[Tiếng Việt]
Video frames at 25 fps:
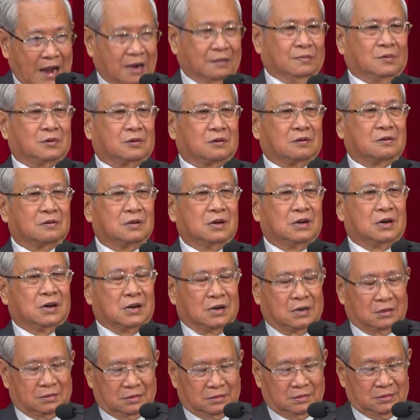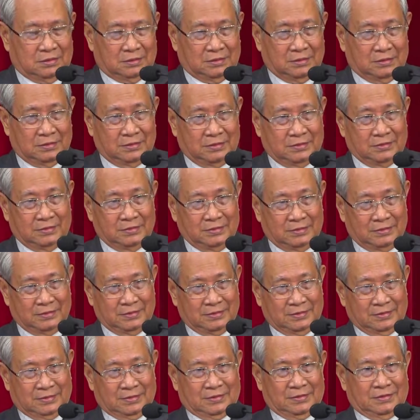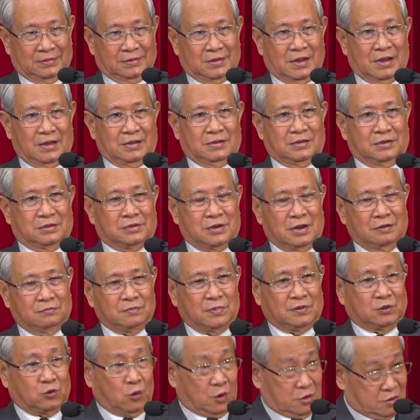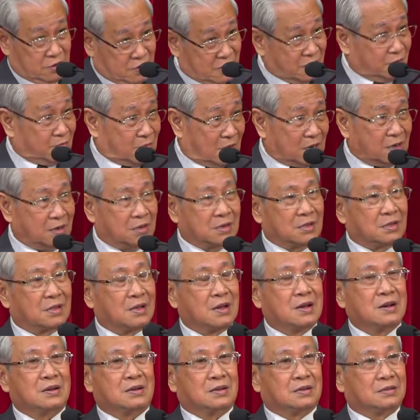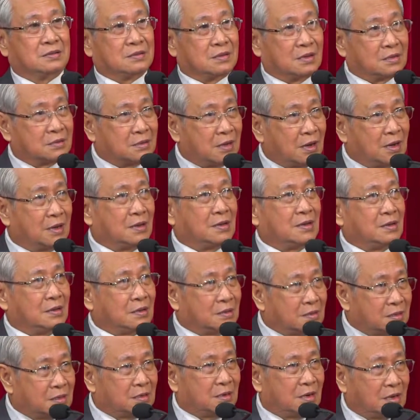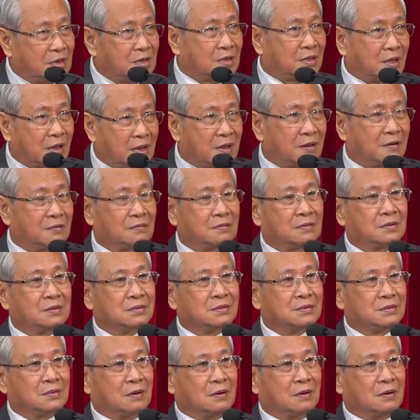thẳng vào con đường. Đấy, sự sáng phải soi trước mặt người ta để người ta thấy, người ta đi theo.